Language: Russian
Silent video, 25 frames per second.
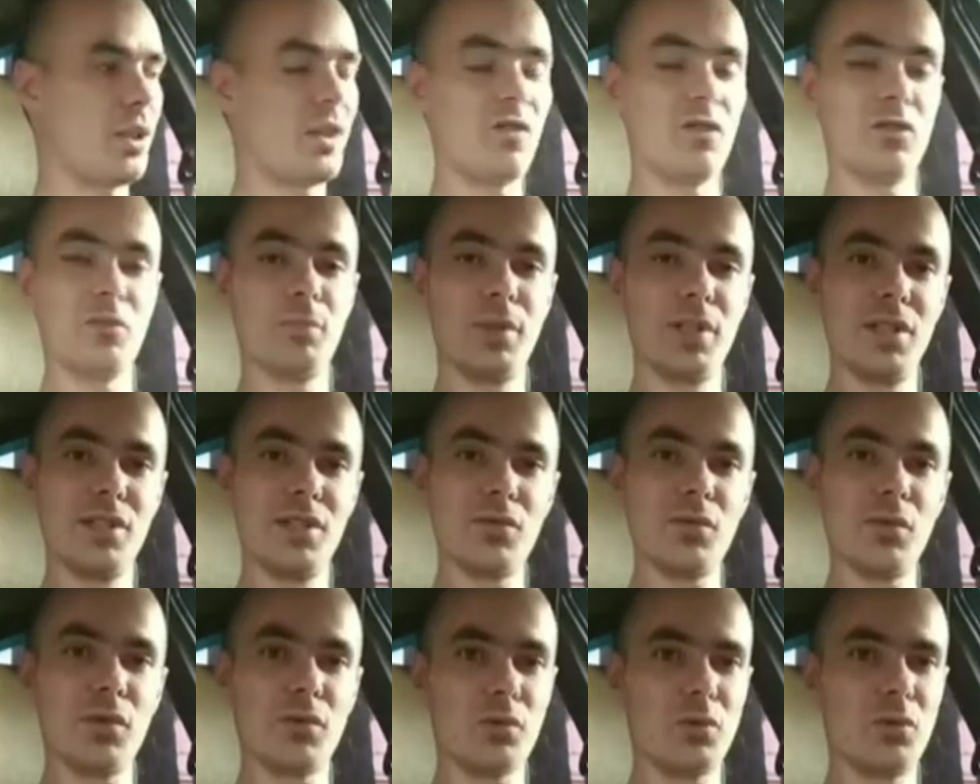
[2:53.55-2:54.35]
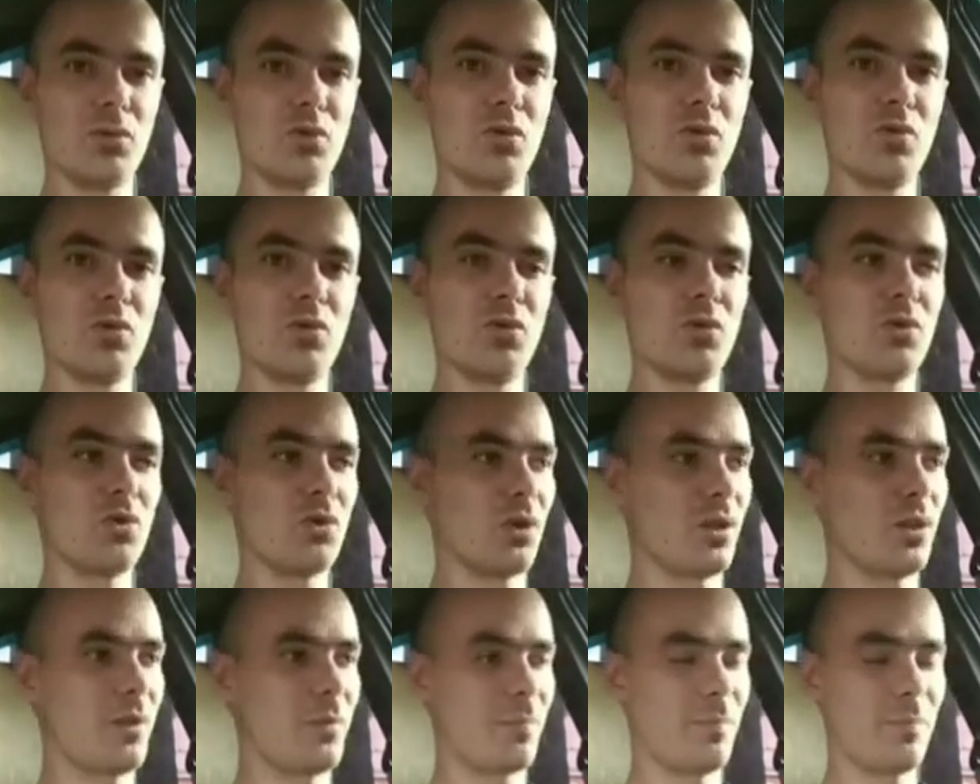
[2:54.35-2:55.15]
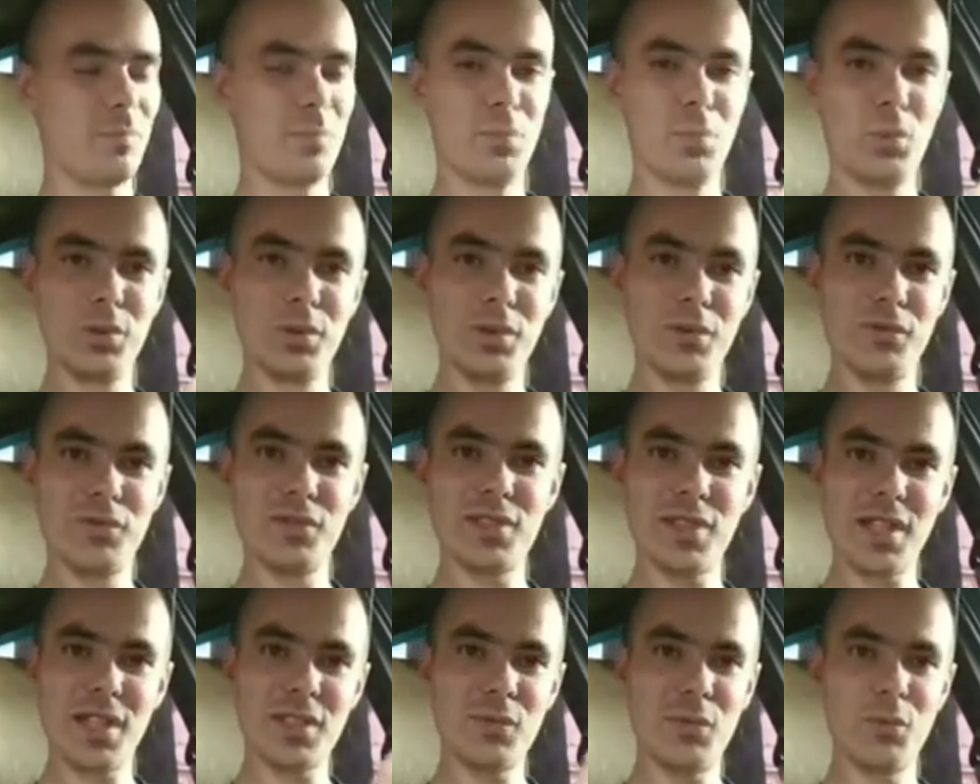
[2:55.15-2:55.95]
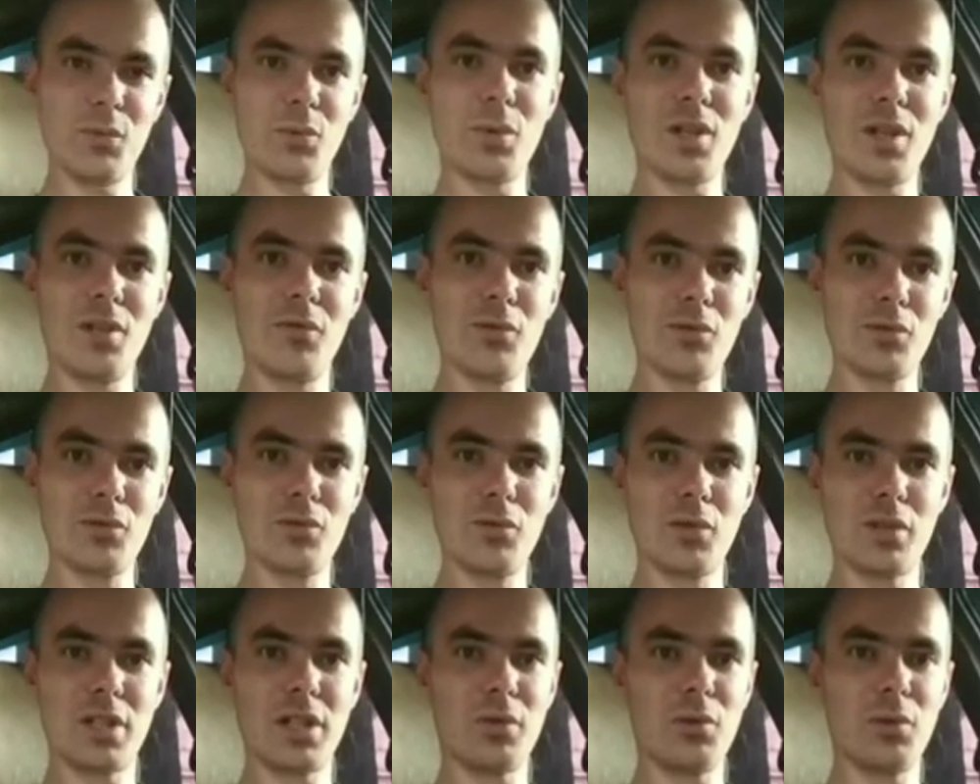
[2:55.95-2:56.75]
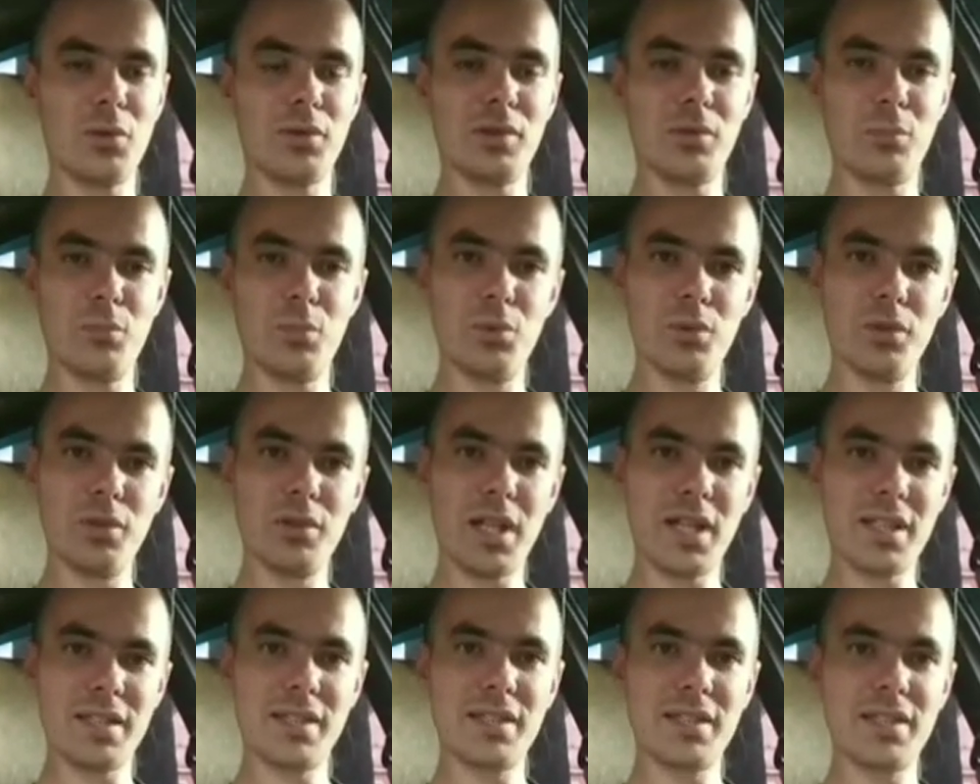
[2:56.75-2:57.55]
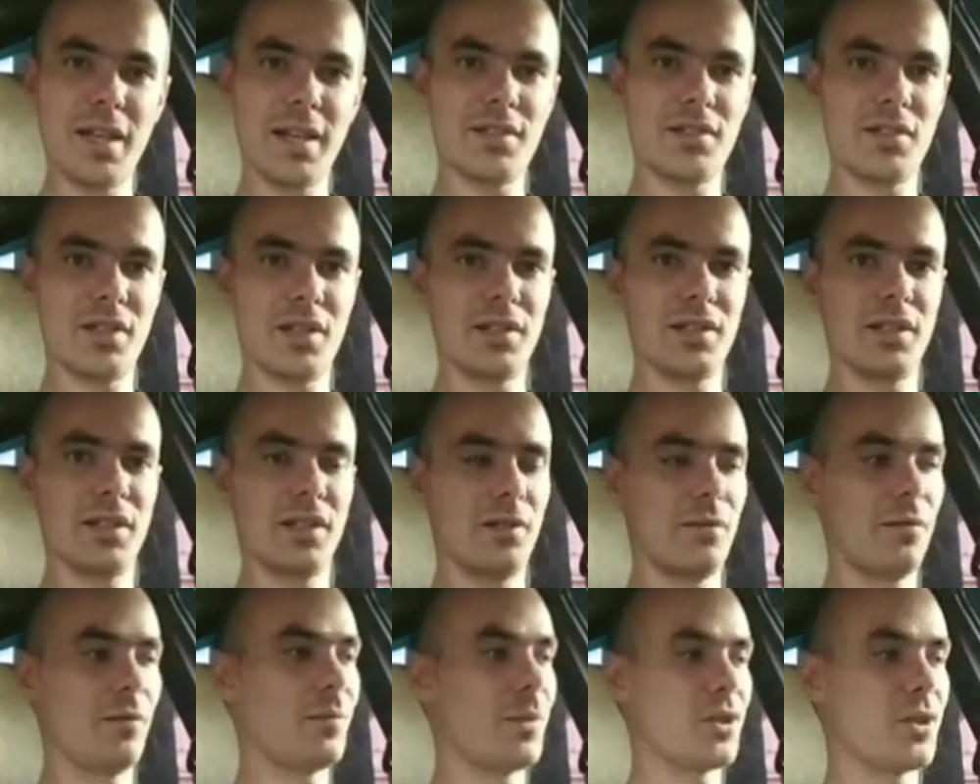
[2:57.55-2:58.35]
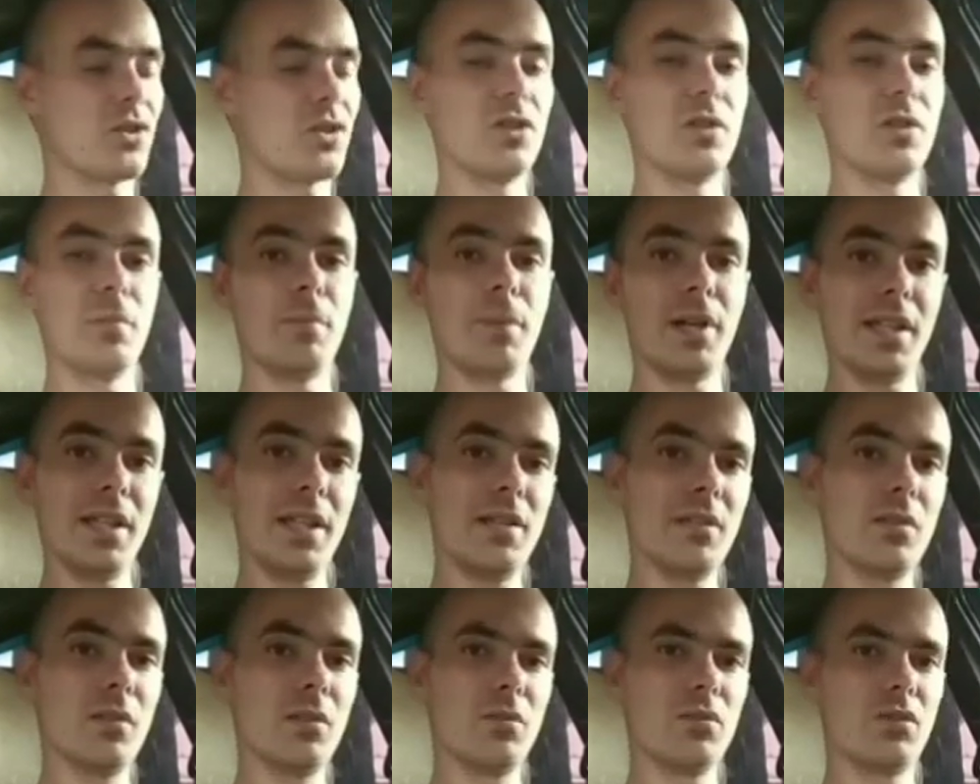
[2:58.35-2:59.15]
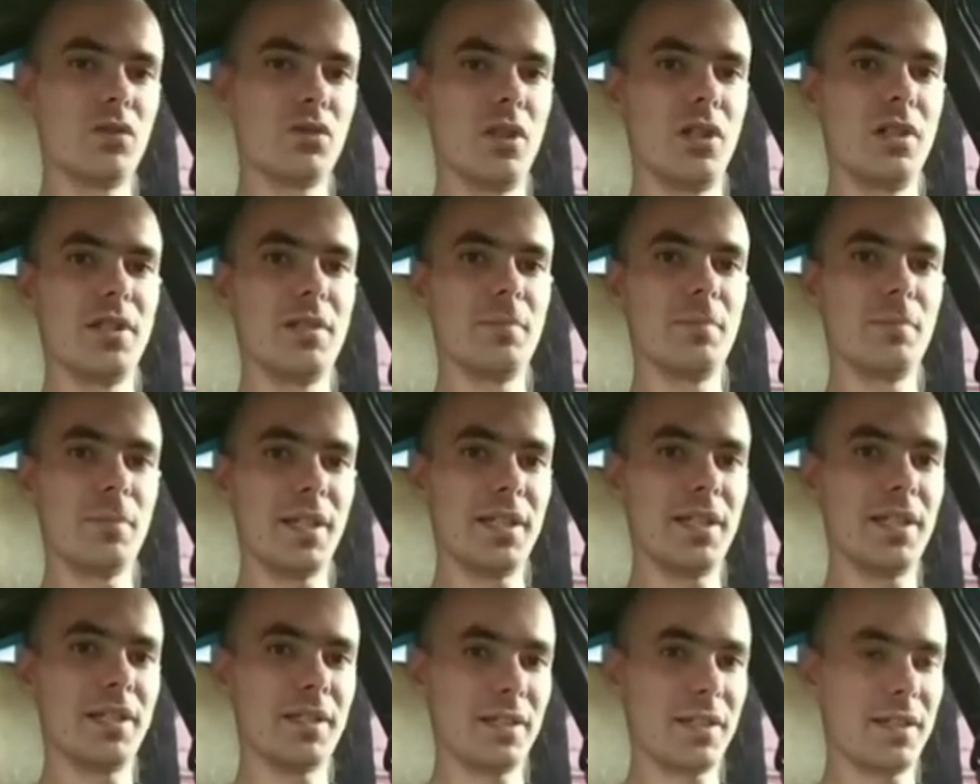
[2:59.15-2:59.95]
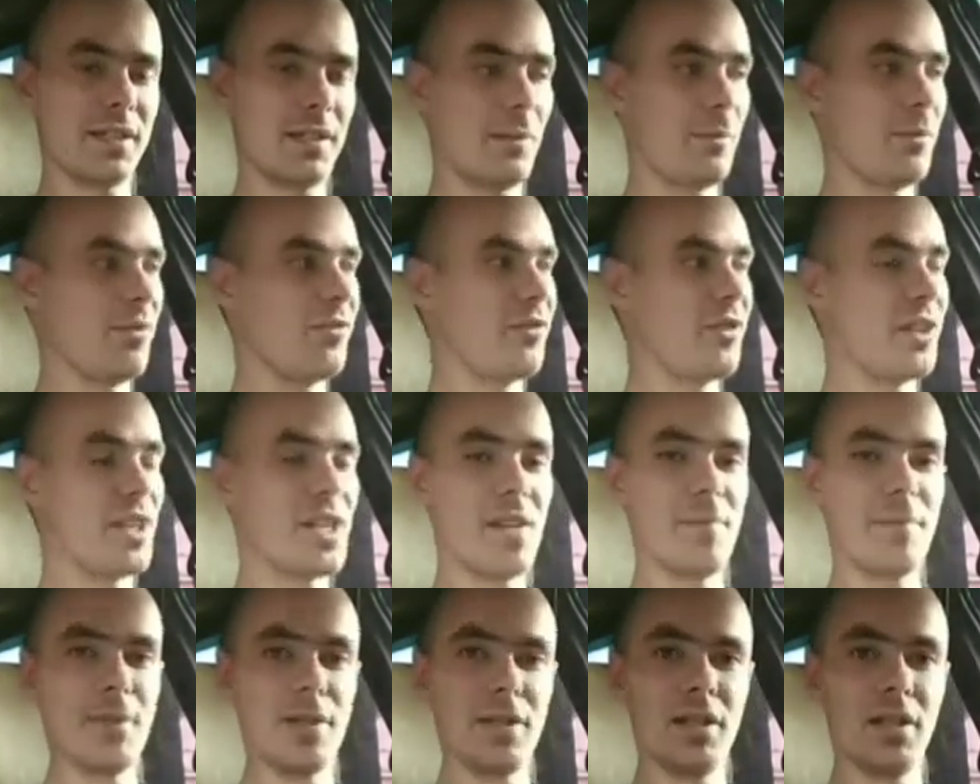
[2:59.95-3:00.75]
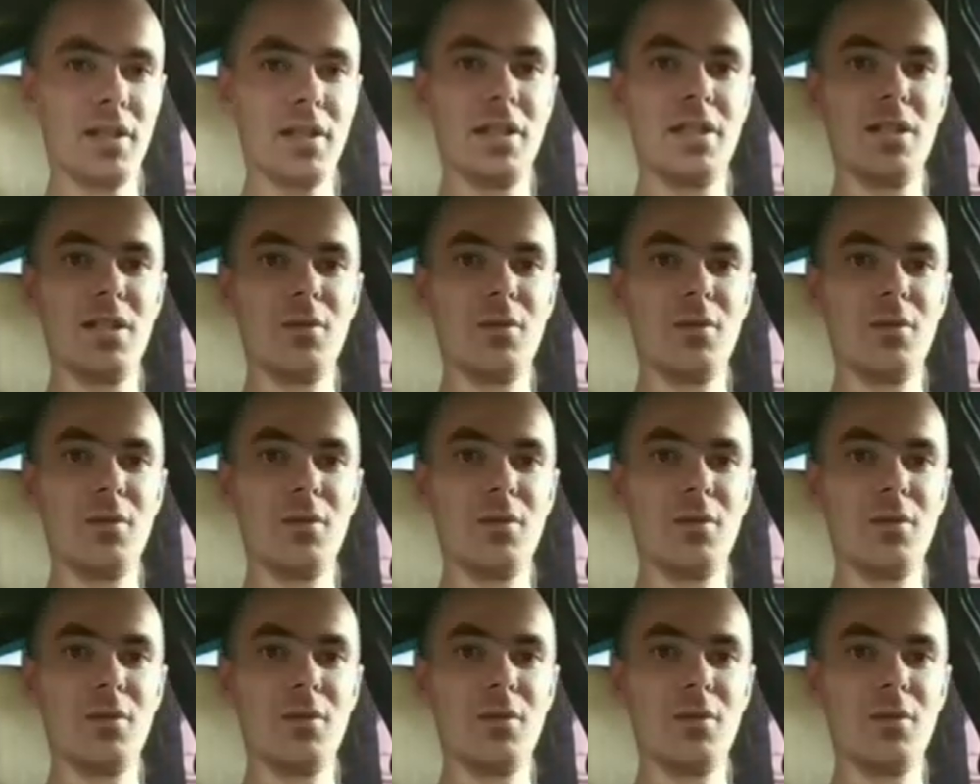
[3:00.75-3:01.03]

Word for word: А вот пылесос хоть чуть-чуть что-то будет всасывать туда воздух, какой-то будет отдача от этого. Машина поедет лучше или не поедет, хотя бы временно.